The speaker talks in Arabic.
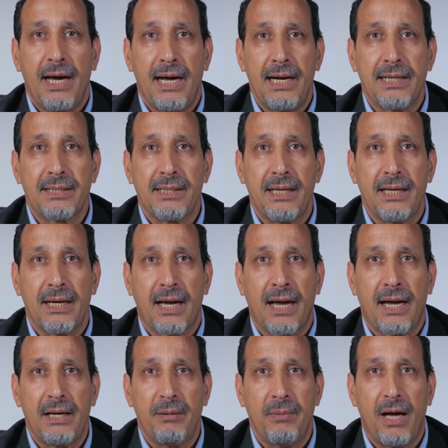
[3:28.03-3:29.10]
التي
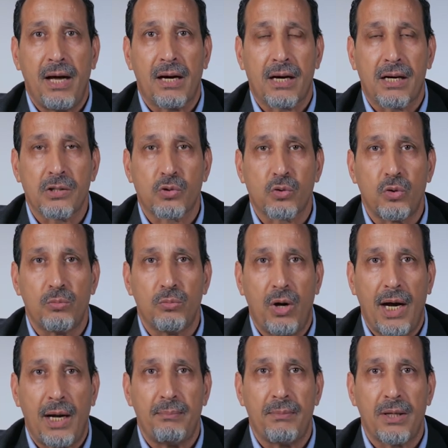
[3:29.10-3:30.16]
غنمها الرسول
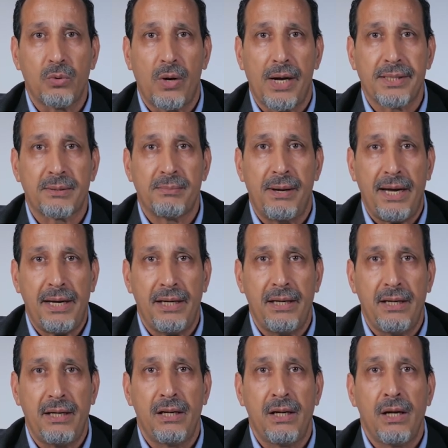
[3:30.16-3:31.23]
محمد
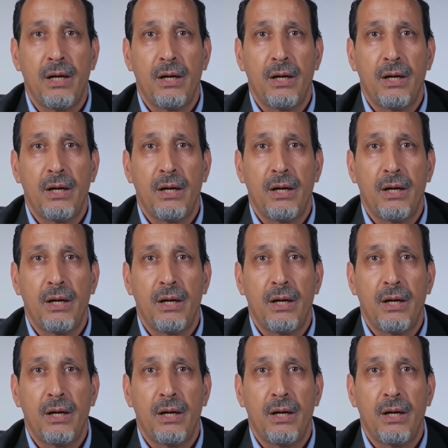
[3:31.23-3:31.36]
وأتباعه